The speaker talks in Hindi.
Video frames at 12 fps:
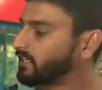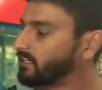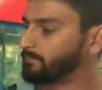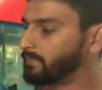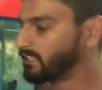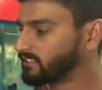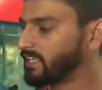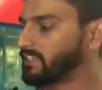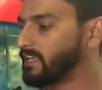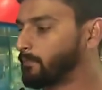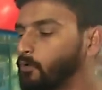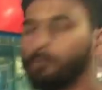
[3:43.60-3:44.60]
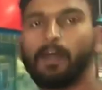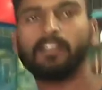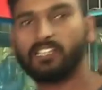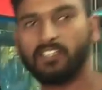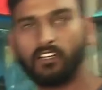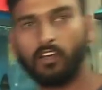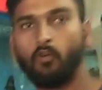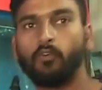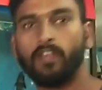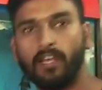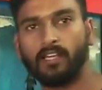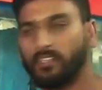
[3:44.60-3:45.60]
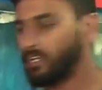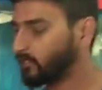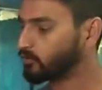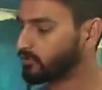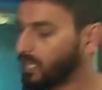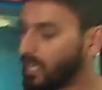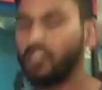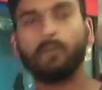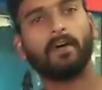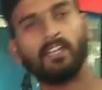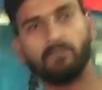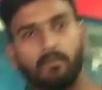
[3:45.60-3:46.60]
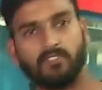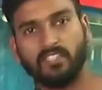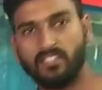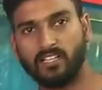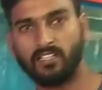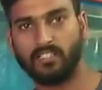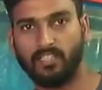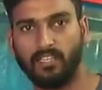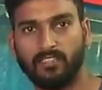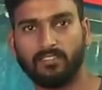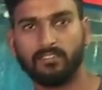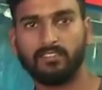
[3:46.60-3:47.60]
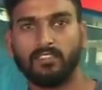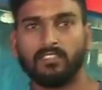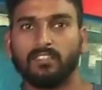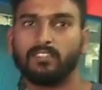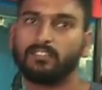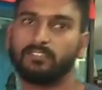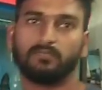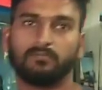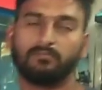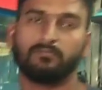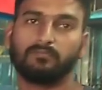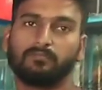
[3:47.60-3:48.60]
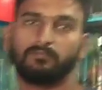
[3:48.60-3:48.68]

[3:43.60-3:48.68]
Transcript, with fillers: में अगर लगता है कि आपको पानी ज्यादा क्लाउडी है गंदा है तो उसका आधा पानी आप चेंज कर सकते हैं ठीक है